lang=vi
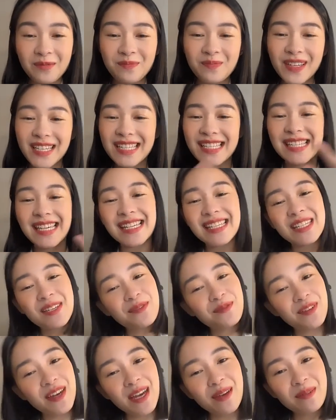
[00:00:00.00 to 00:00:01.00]
Mình sẽ
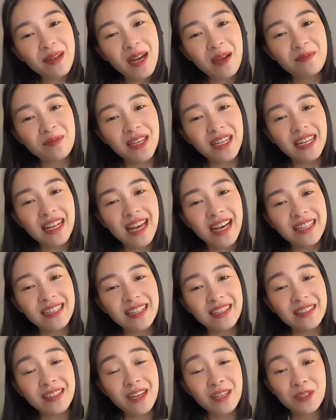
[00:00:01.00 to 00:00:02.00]
xin phép cập nhật lại
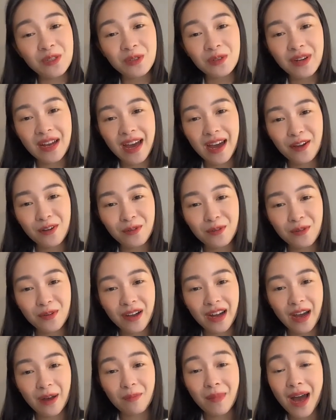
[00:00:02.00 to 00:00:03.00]
thời tiết chủ đạo của
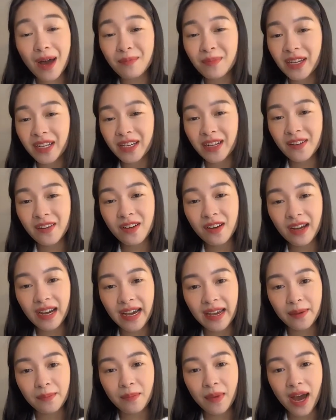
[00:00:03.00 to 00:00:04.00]
cả ba miền đất nước
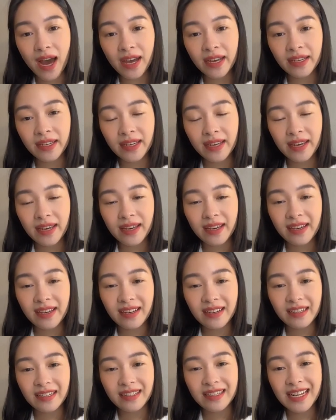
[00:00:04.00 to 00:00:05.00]
ngày mai,
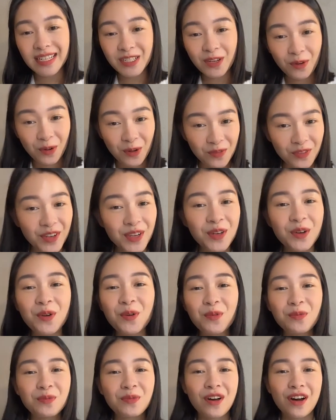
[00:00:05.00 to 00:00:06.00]
để cho quý vị
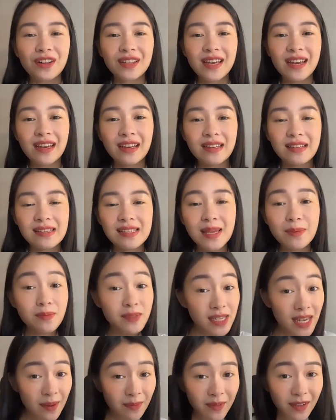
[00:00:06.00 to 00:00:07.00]
cùng có thể sắp
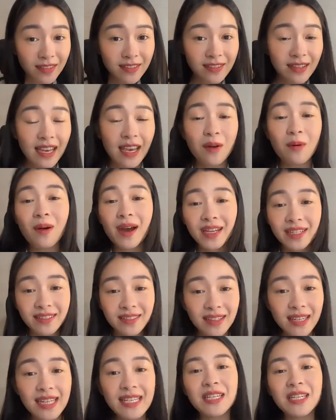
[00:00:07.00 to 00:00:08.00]
xếp được những kế hoạch,
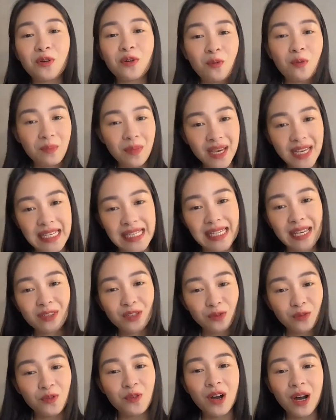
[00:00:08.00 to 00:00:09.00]
những lịch trình của mình sao
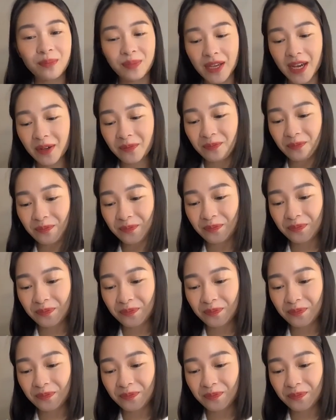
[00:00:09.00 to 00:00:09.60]
cho phù hợp nhé.